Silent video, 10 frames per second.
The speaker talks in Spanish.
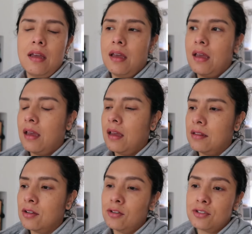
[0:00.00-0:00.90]

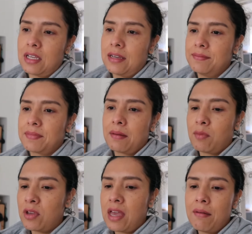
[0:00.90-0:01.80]
eh, no lo sé,
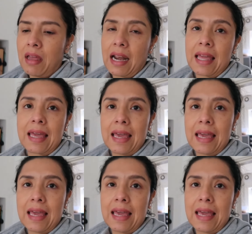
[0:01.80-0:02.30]
voy a ver